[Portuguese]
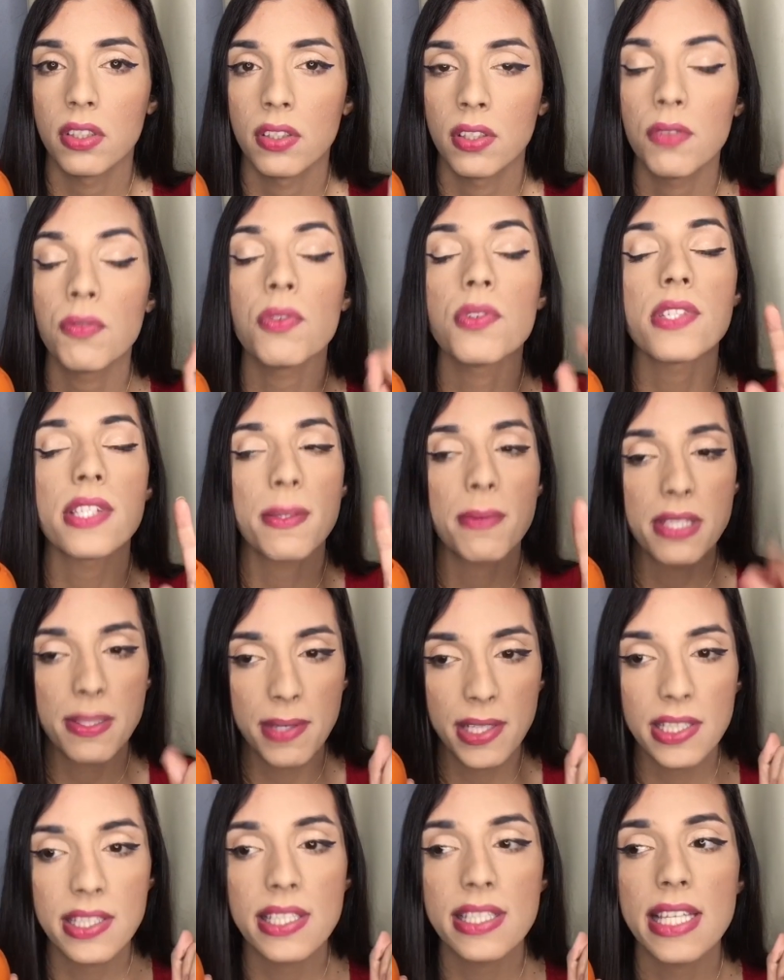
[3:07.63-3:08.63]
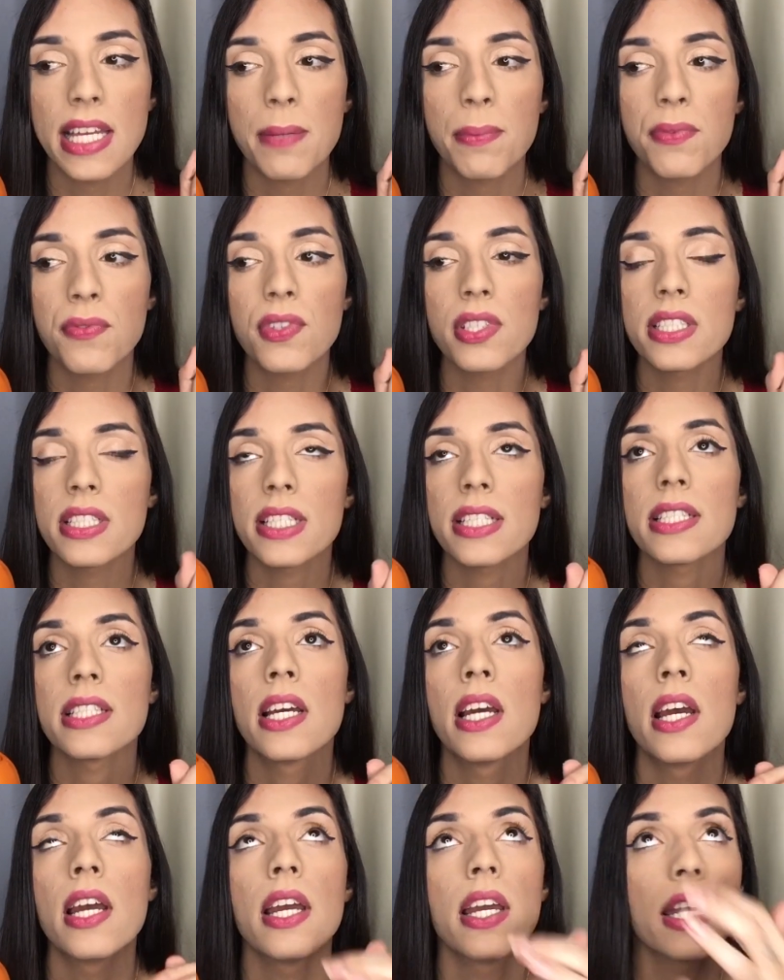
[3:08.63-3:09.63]
Vou ser bem sincera pra vocês.
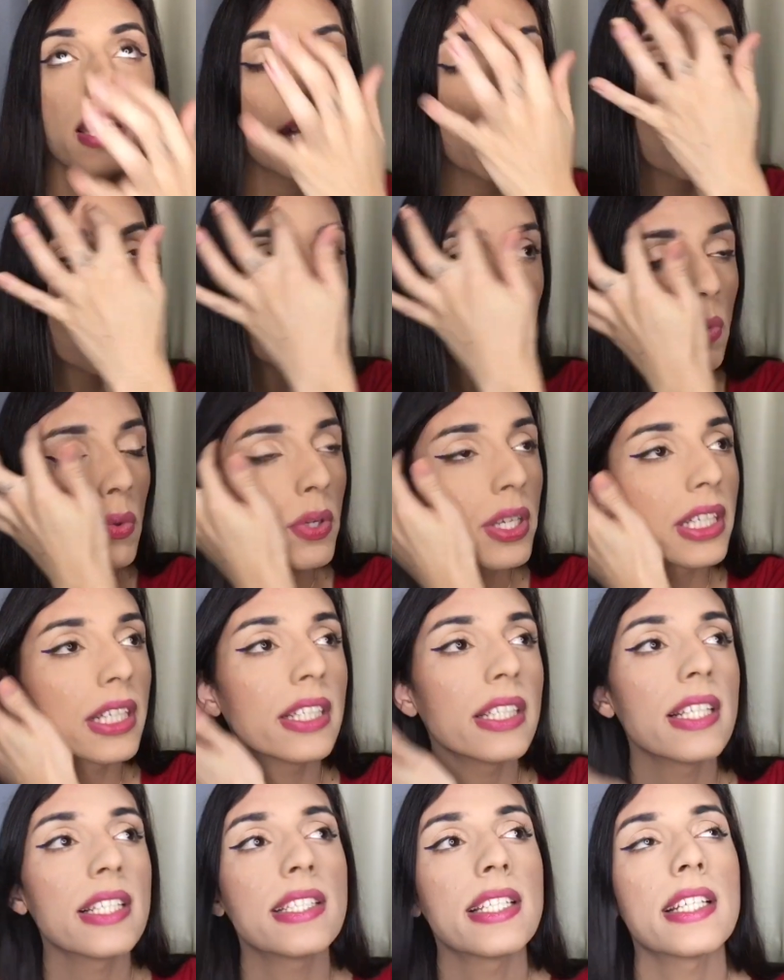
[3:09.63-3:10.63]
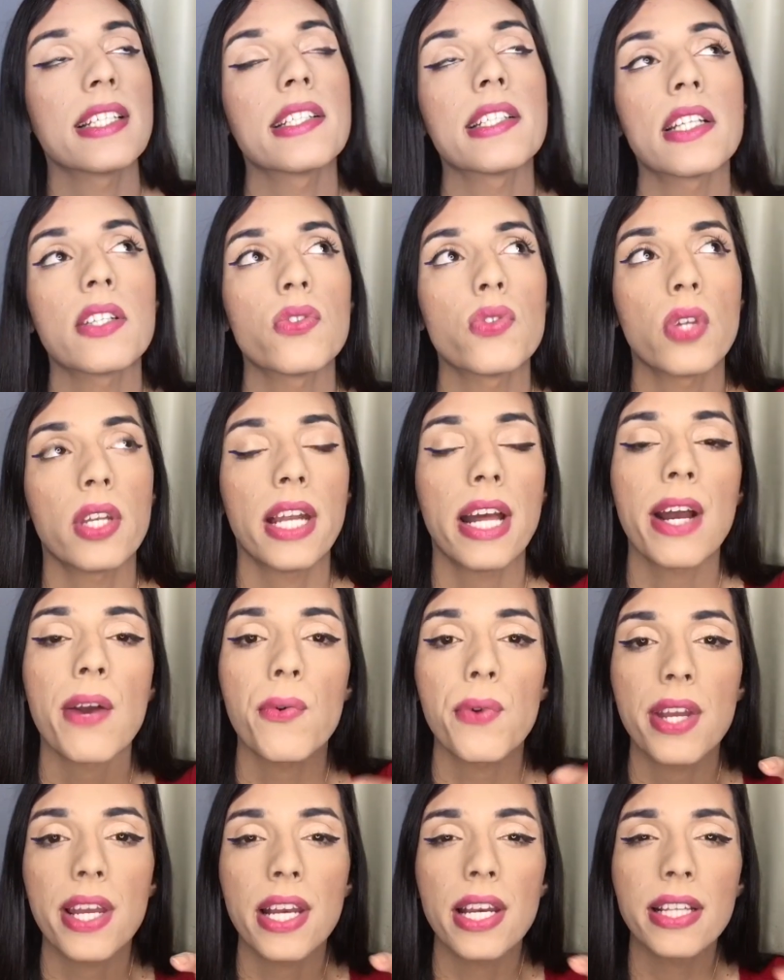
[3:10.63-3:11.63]
Eu, o incandescente tradicional,
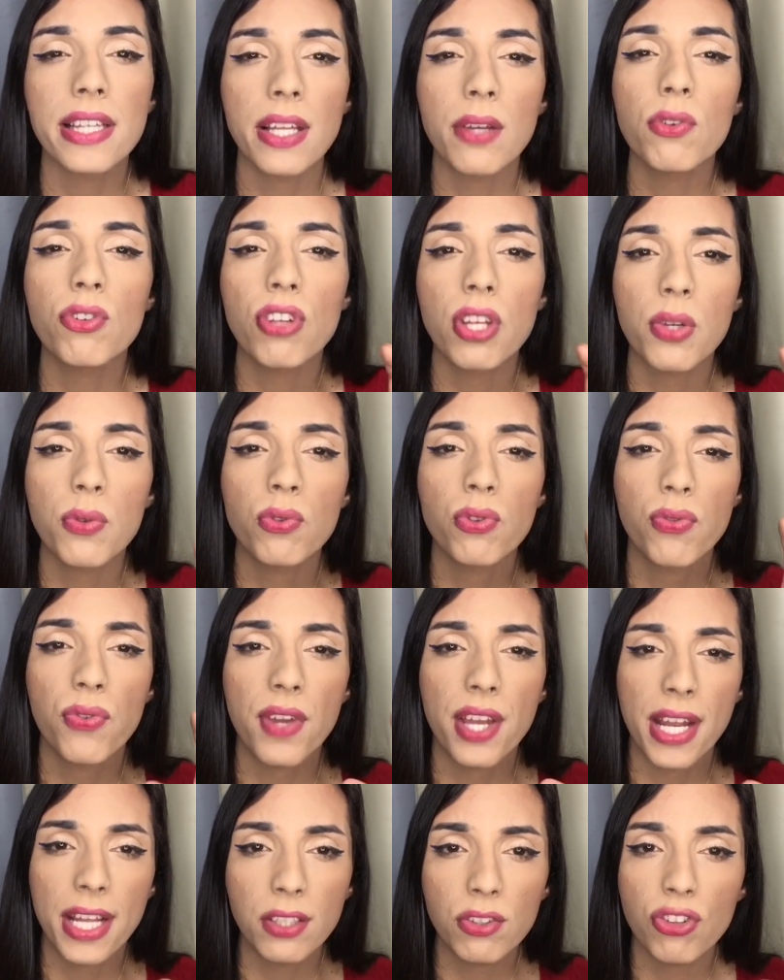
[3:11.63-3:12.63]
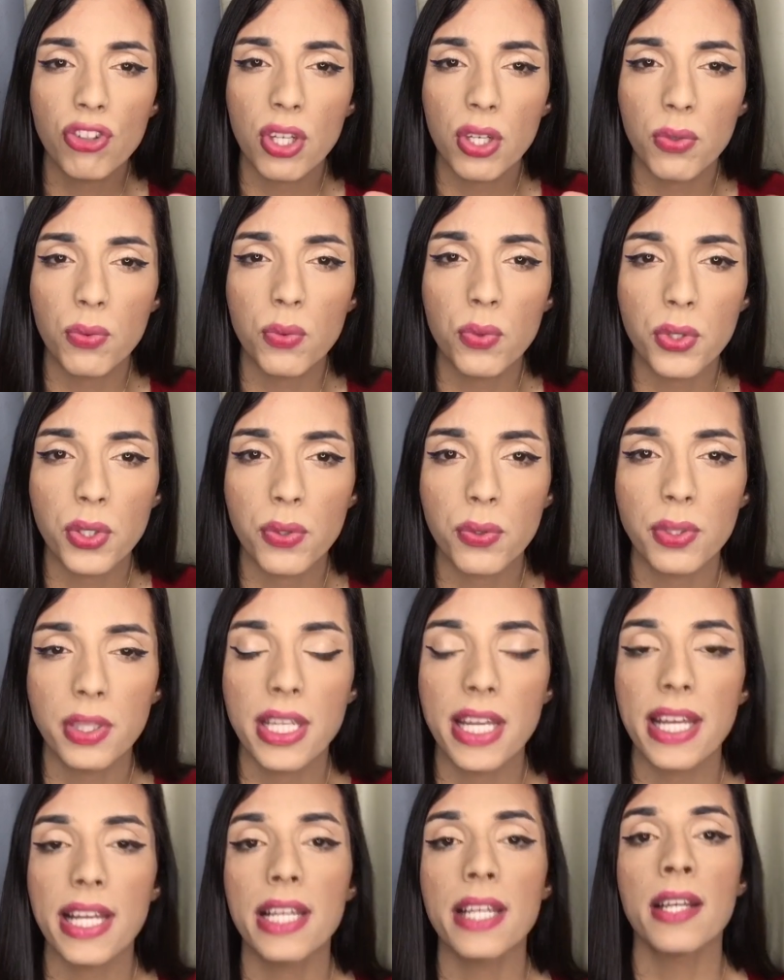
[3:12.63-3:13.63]
ele tem um cheirinho diferente, um cheirinho único
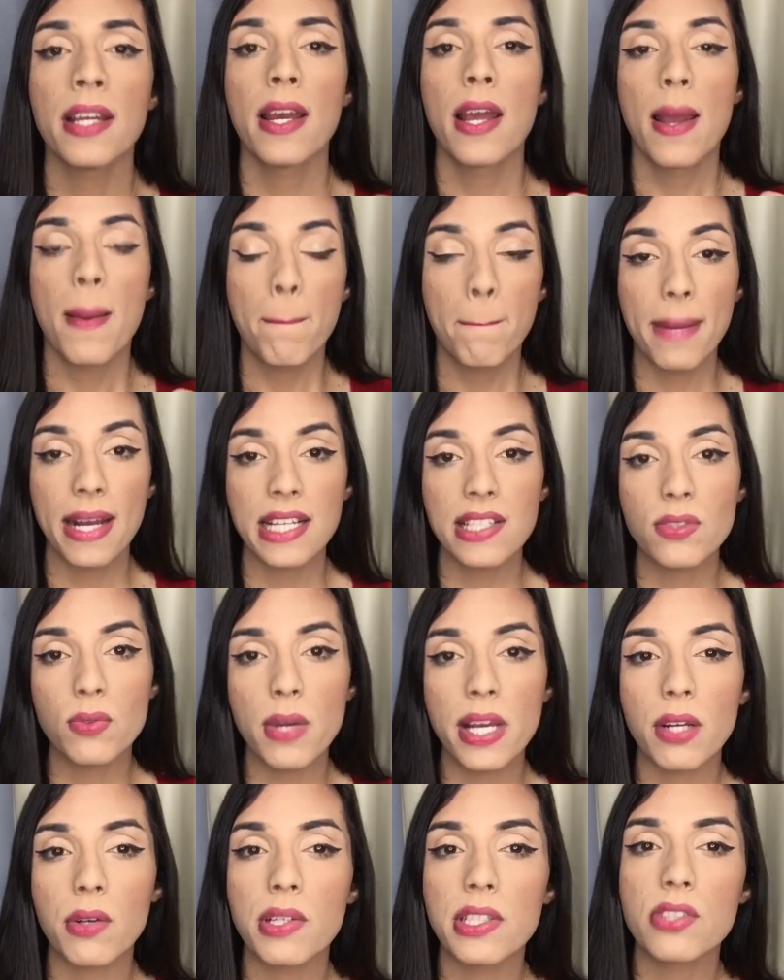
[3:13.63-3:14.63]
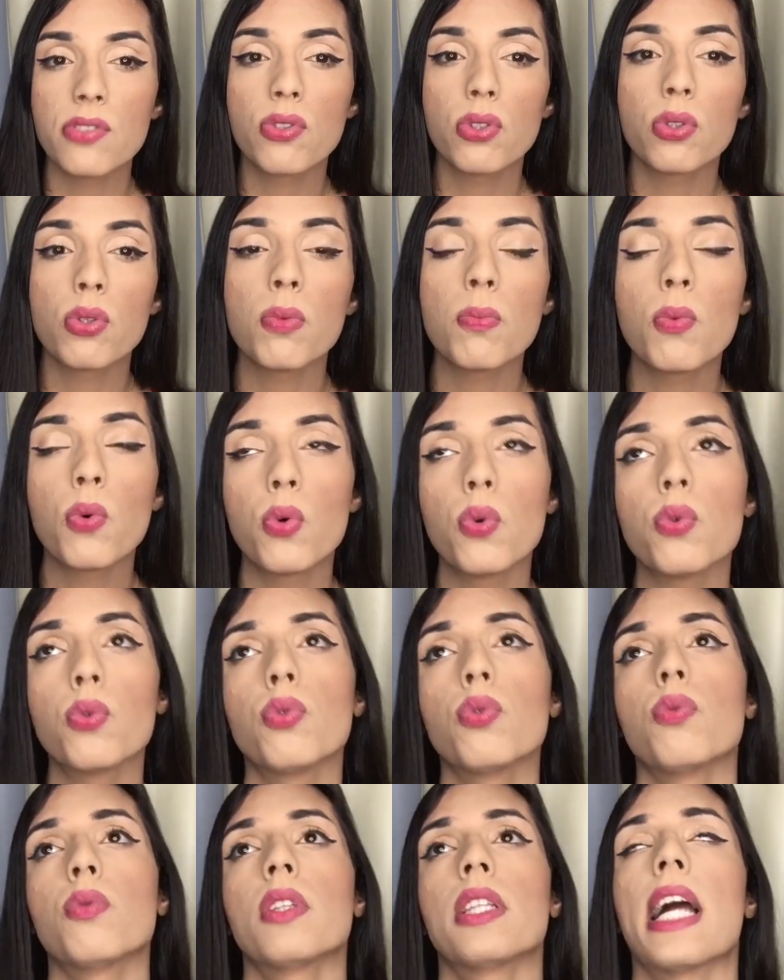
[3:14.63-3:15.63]
dele, mas não é coisa de outro
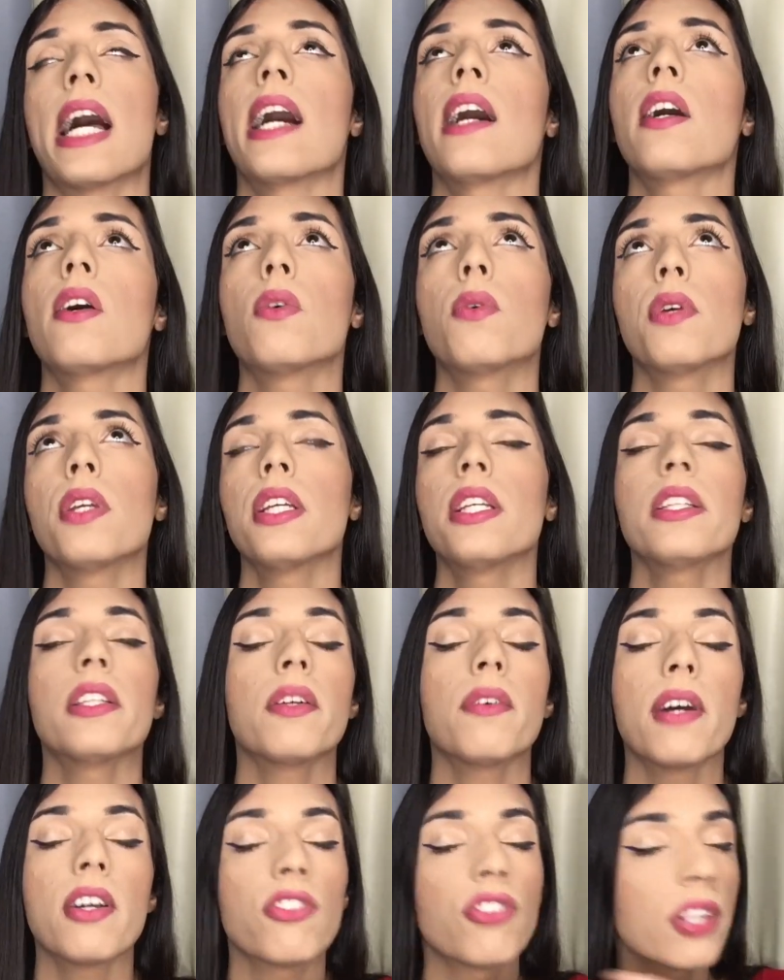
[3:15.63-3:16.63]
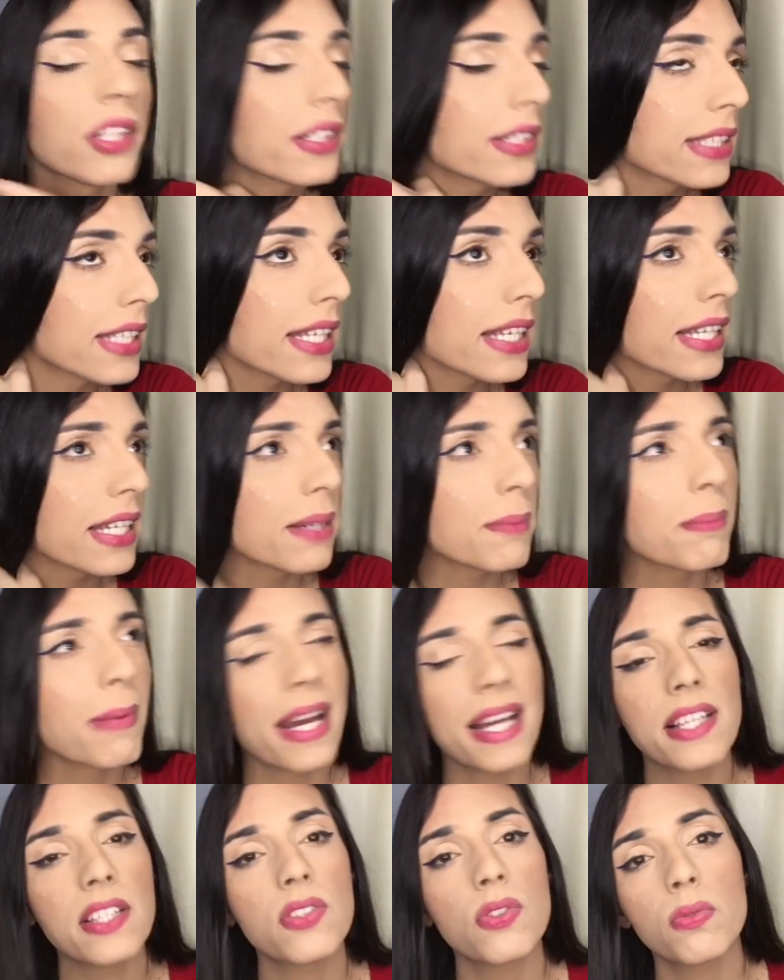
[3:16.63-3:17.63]
mundo tal, e tal. Então eu achei que seria
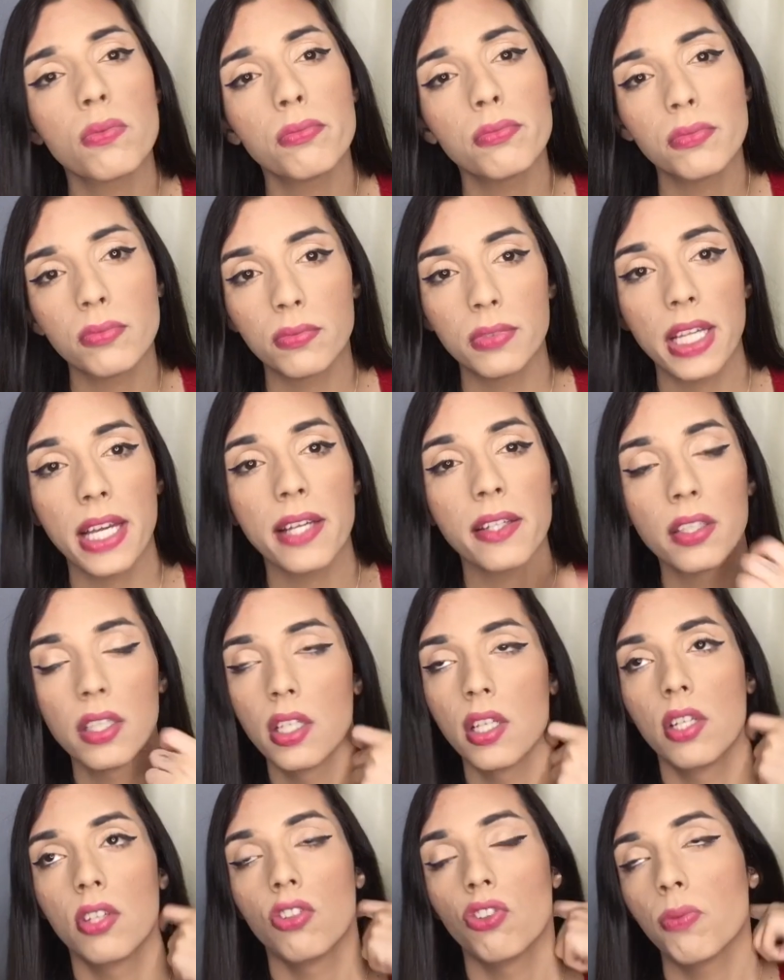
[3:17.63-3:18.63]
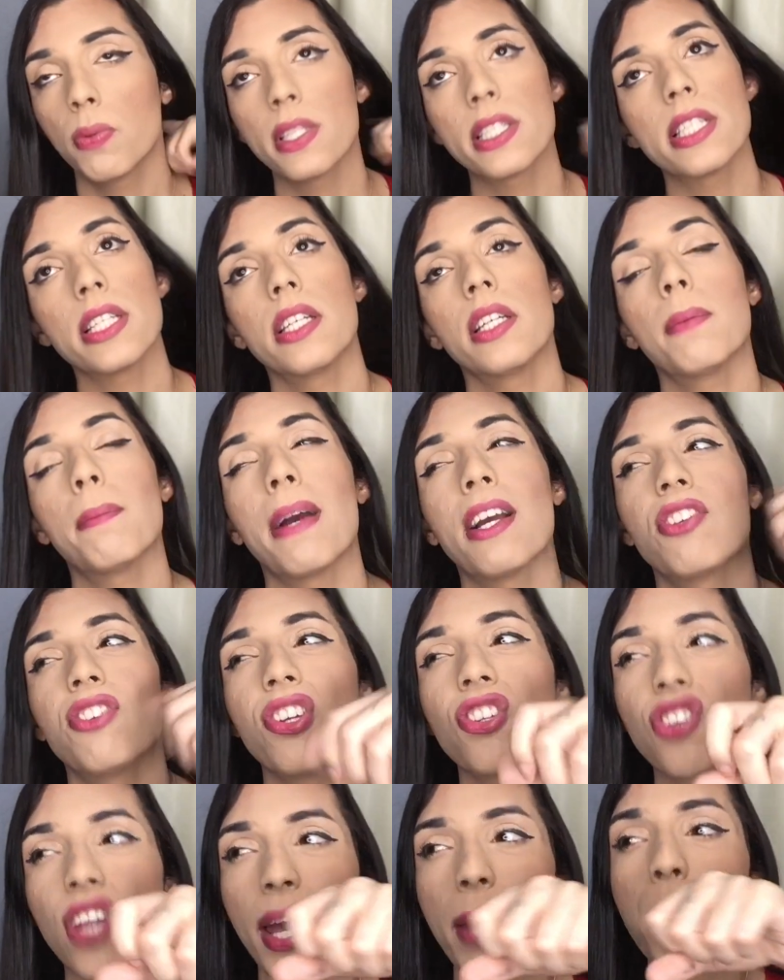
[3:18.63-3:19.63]
mais um, né? Tipo assim, mas
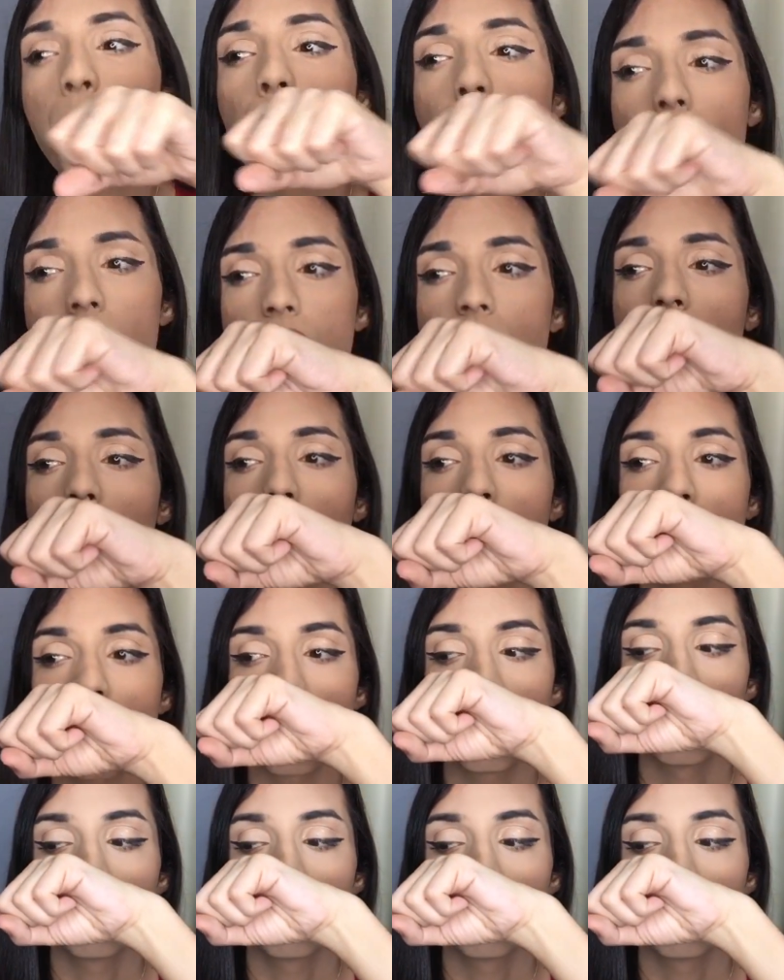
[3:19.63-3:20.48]
gente, é muito cheiroso.